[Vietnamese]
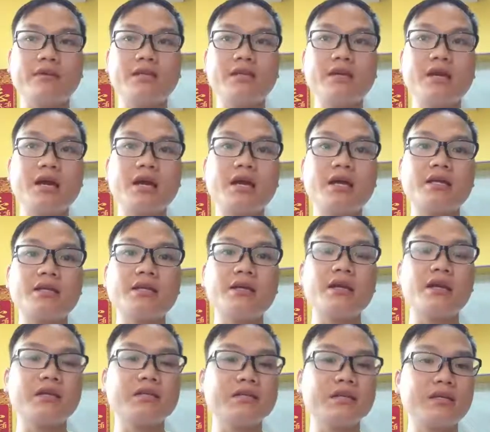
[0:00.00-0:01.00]
và thứ hai
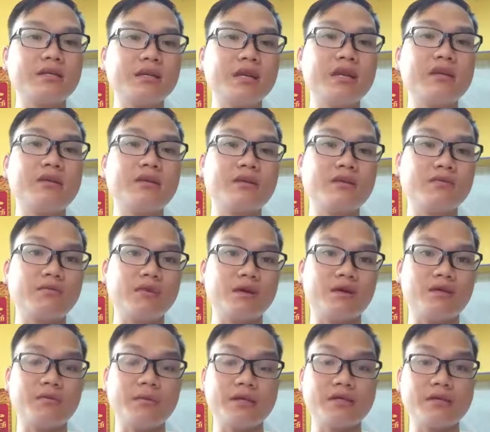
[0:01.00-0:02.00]
nữa là sẽ tiện cho
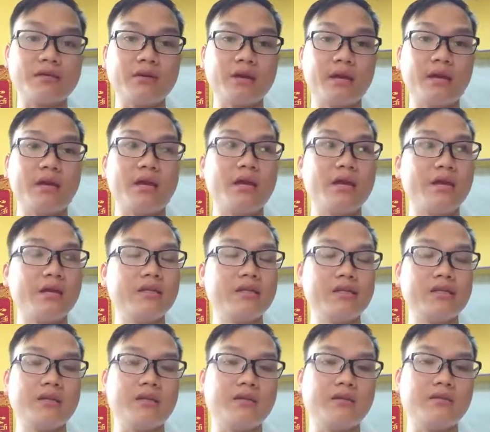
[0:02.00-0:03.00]
công việc của mình sau này
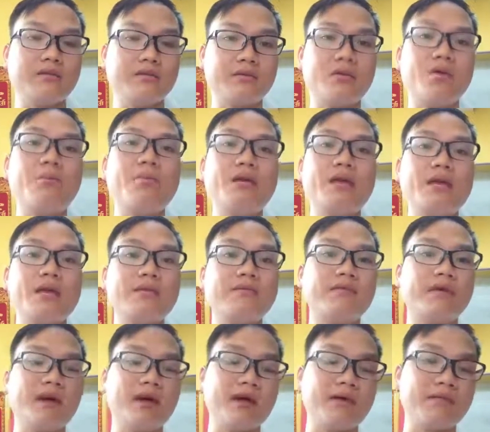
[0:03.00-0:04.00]
chỉ cần
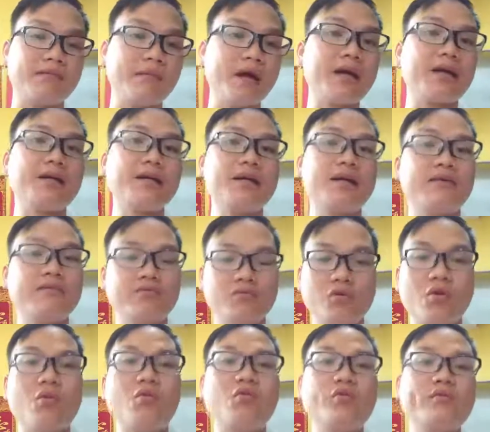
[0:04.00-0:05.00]
copy và mang
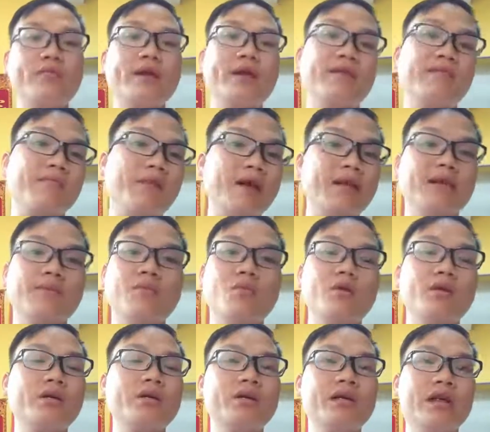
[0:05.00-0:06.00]
đi raw USB mang
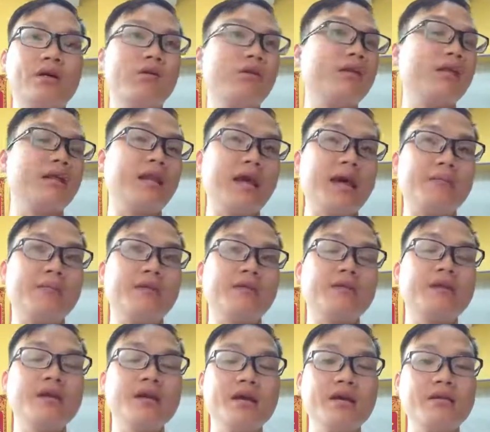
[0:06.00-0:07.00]
đi mọi nơi là có thể
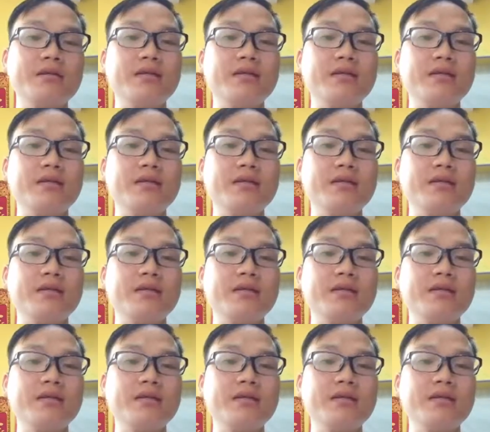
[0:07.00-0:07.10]
làm được